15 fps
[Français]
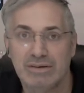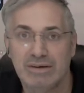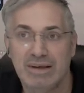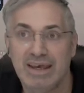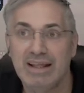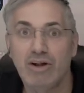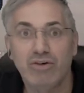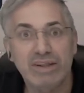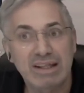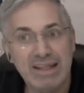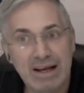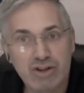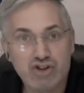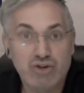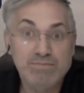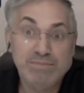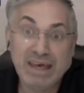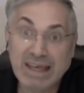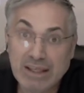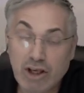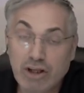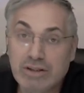Et là, on est dans une
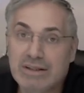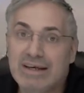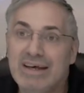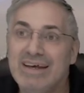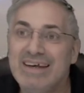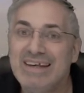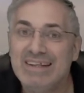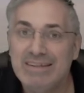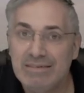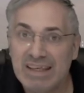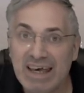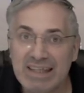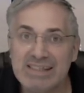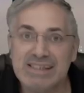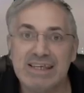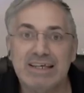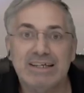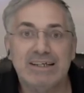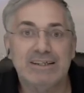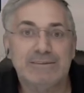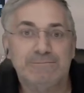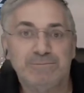période
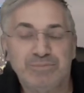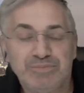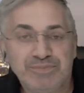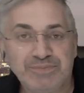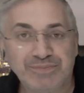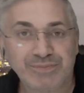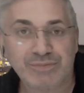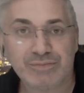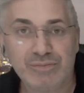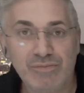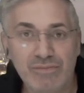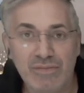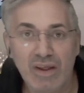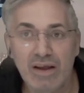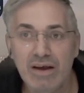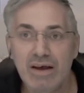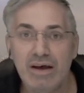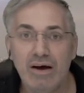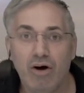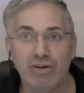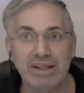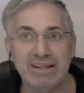critique
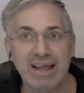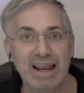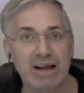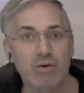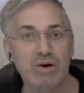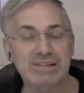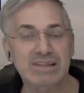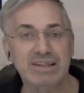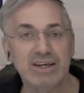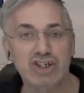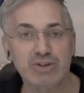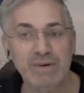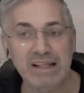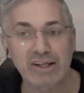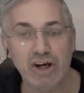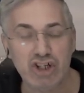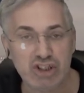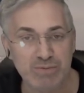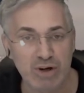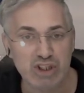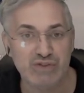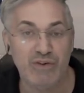on est à la croisée des chemins, le
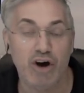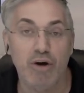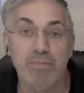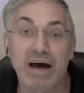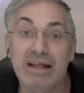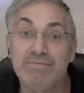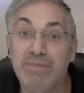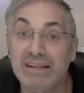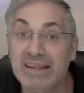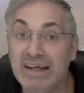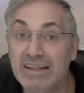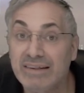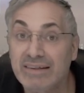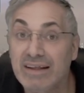cosmos va reprendre peut-être